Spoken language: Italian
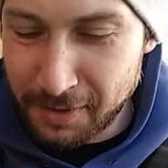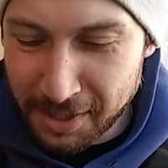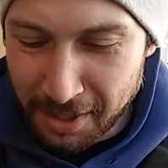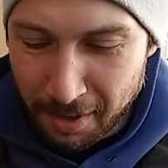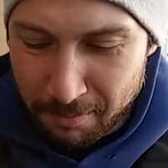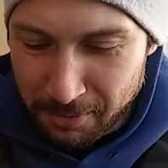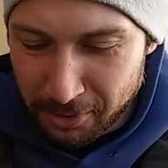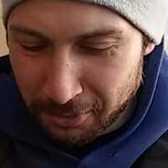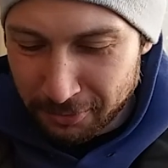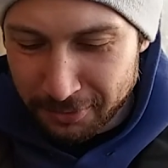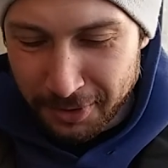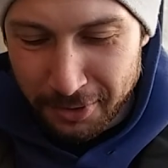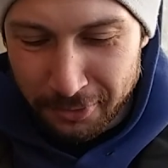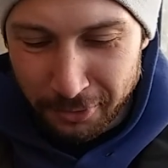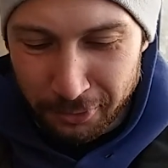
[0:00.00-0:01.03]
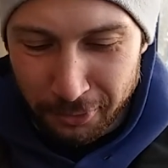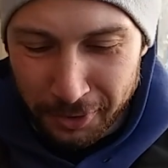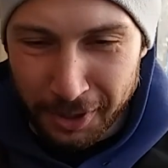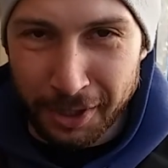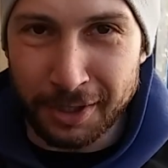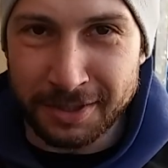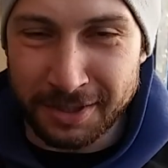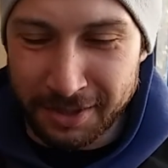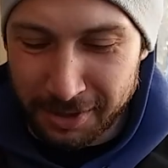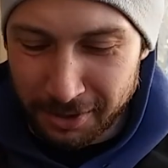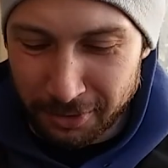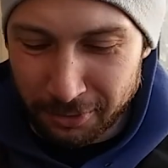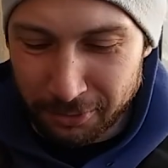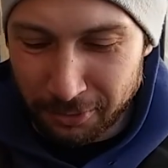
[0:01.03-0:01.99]
vedere almeno il colore e il
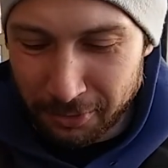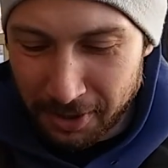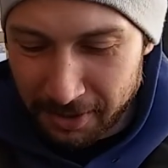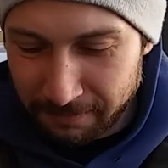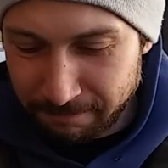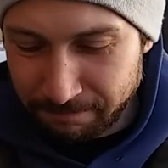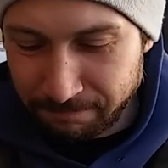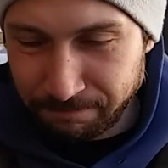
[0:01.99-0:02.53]
sentire l'odore.